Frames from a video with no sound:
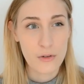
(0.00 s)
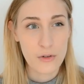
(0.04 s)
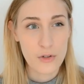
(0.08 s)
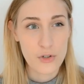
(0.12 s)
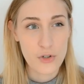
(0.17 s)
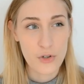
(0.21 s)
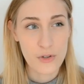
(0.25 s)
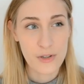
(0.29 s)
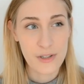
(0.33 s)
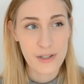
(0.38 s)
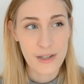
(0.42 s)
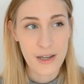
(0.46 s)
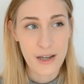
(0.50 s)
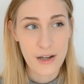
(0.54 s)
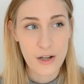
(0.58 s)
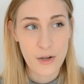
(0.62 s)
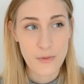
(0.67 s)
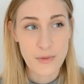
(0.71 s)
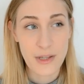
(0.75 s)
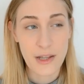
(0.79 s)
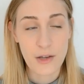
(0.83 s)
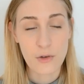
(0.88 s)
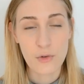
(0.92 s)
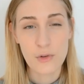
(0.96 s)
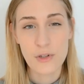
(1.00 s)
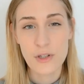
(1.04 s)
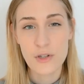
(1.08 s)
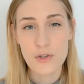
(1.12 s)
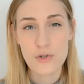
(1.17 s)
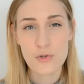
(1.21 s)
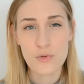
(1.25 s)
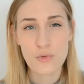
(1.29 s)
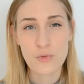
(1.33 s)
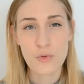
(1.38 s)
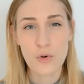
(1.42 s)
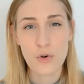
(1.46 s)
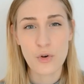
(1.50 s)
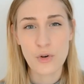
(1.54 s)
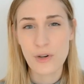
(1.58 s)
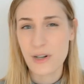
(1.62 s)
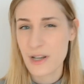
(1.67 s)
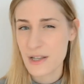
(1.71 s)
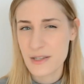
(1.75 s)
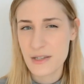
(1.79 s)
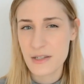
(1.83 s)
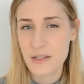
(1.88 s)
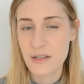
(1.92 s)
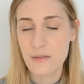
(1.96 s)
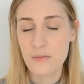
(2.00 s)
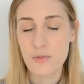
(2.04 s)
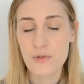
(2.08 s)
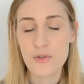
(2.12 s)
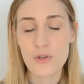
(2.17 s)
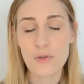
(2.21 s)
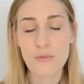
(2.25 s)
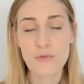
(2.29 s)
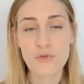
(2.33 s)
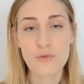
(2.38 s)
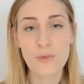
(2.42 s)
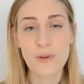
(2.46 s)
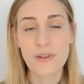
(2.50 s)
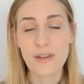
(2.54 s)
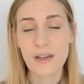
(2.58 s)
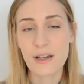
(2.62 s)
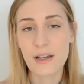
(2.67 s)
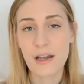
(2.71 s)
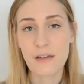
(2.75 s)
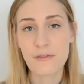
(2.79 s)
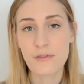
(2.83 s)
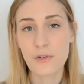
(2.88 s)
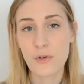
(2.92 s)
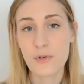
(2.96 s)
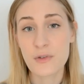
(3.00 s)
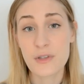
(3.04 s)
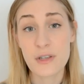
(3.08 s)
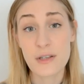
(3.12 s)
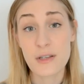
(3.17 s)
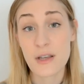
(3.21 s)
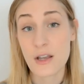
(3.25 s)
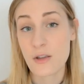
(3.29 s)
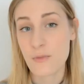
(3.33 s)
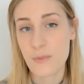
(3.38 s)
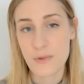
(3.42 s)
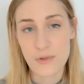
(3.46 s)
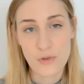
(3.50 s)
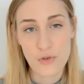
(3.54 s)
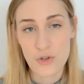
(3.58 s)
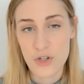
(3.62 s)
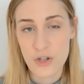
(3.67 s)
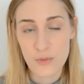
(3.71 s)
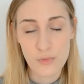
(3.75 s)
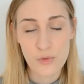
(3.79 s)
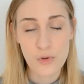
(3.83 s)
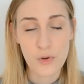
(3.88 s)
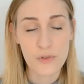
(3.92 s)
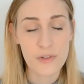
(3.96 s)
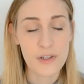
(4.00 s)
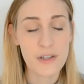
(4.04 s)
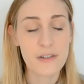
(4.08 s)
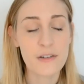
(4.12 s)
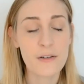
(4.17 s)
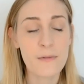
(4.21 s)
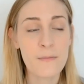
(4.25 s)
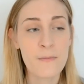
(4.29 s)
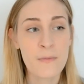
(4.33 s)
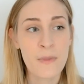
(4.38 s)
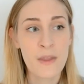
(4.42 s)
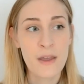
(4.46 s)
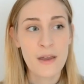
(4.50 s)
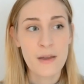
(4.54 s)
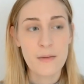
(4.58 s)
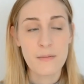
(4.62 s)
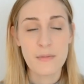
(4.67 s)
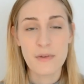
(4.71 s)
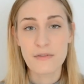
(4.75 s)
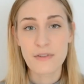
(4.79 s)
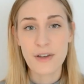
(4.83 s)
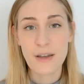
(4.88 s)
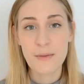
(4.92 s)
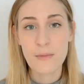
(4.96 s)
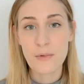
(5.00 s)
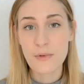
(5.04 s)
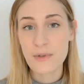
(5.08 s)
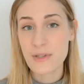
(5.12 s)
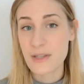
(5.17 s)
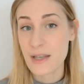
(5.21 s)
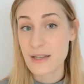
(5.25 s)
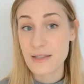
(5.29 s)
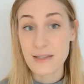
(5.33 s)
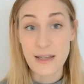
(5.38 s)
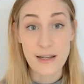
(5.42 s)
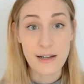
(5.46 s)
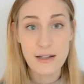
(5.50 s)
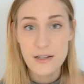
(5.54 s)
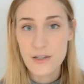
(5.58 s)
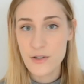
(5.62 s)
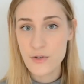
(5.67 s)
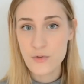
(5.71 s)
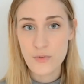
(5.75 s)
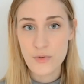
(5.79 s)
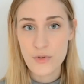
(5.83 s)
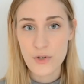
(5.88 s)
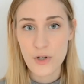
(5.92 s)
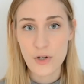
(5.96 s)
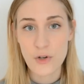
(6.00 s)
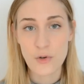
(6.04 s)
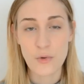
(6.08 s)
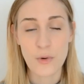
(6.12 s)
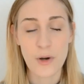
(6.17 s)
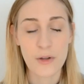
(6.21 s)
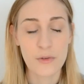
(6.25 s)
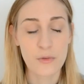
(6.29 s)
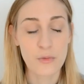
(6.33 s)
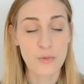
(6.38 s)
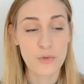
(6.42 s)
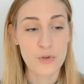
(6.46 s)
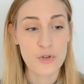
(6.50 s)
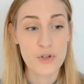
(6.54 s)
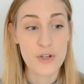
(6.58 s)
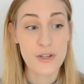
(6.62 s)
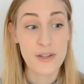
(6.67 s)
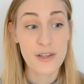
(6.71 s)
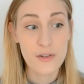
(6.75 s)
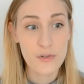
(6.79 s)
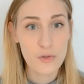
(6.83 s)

j'en ai un comme ça de la collection classique, il me semble. Je vous mettrai la référence exacte parce que je l'ai plus en tête. Hein. Mais vraiment, ça, ça glisse tout seul, quoi. Donc j'étais